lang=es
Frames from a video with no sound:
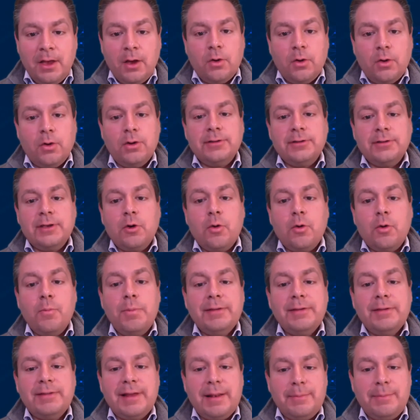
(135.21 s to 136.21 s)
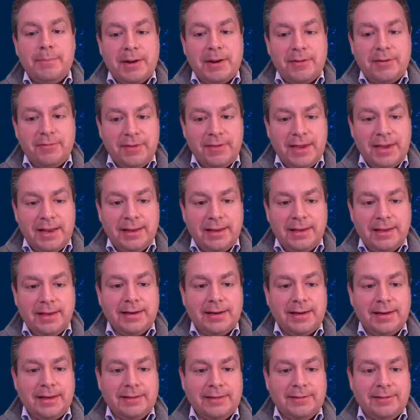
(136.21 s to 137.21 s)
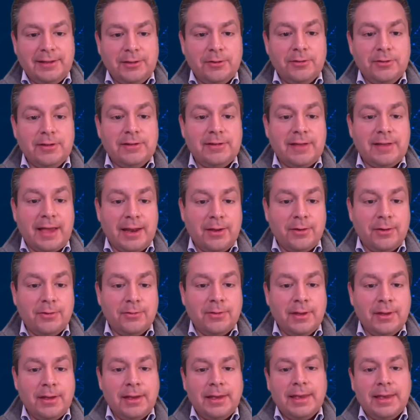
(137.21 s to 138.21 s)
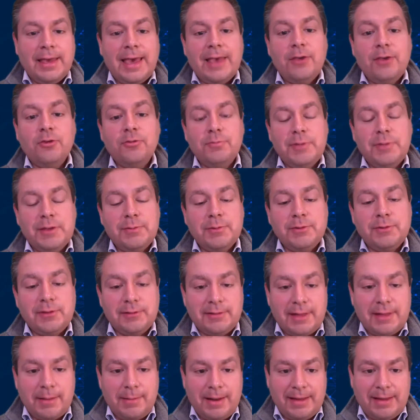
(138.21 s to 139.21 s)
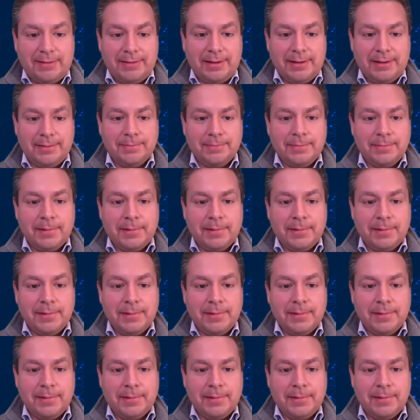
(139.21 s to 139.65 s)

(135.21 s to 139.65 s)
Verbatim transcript: con los que cumples el perfil y requisitos necesarios que ellos mismos establecen.